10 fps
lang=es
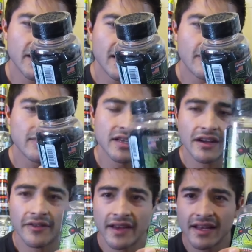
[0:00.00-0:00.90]
miligramos de
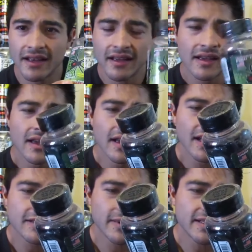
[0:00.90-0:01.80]
cafeína,
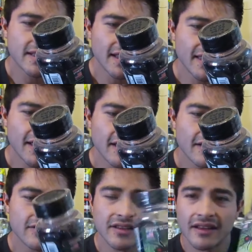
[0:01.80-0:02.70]
que es bastante,
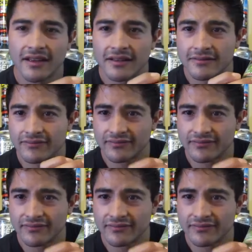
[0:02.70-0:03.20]
o sea,